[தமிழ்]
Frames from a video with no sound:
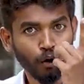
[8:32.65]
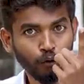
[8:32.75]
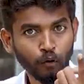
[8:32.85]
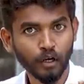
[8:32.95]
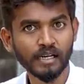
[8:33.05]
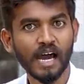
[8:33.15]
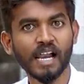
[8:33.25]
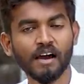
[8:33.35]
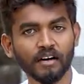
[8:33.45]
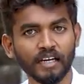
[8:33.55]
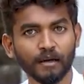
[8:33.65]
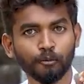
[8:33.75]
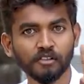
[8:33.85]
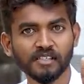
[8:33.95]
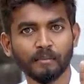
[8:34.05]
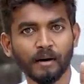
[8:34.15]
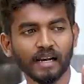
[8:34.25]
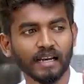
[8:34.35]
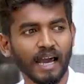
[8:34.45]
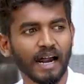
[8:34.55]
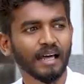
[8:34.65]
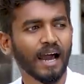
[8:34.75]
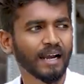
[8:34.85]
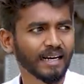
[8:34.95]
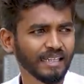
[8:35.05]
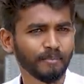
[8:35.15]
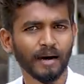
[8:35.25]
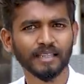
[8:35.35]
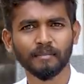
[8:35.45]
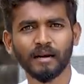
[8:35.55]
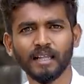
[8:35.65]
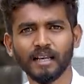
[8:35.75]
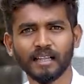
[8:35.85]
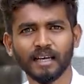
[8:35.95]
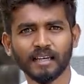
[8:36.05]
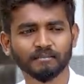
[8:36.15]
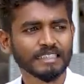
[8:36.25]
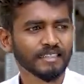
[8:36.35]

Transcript: ஒவ்வொரு நாளும் அவங்கள நீங்கள் புதுசாக பார்க்கலன்னா ஆல்ரெடி இது பார்த்த மெட்டீரியல் தானே